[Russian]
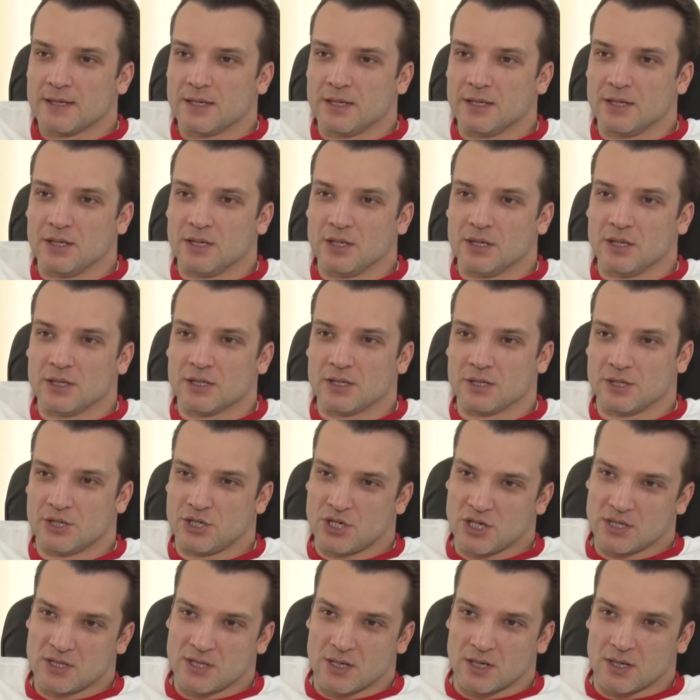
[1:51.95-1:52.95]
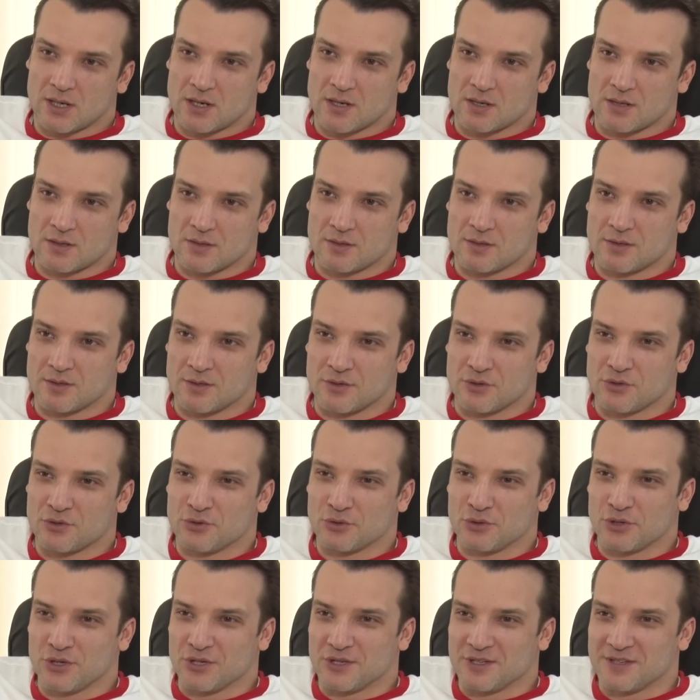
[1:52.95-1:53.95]
И это сейчас так кажется,
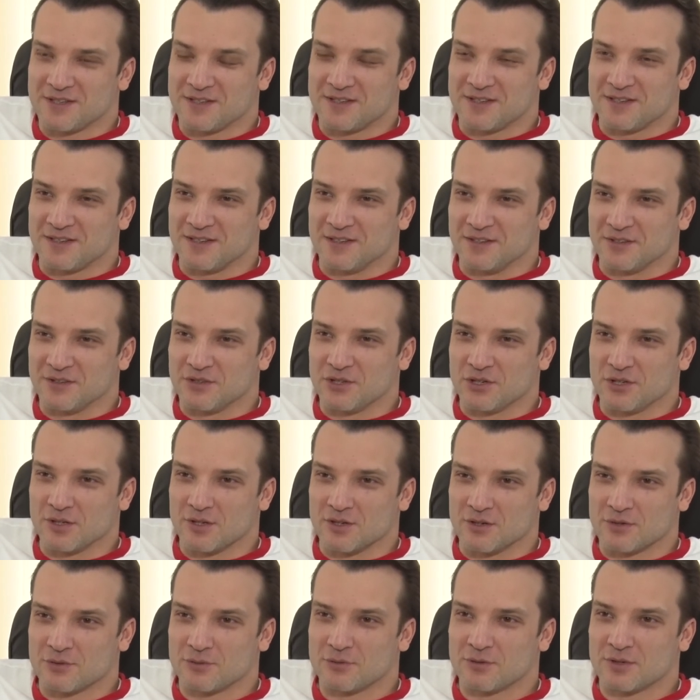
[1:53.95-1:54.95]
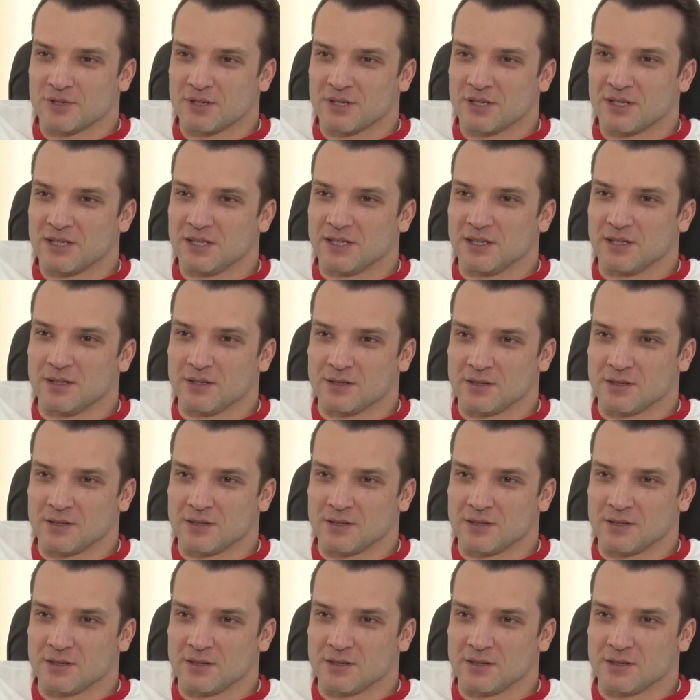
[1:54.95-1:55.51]
что есть и тренажеры,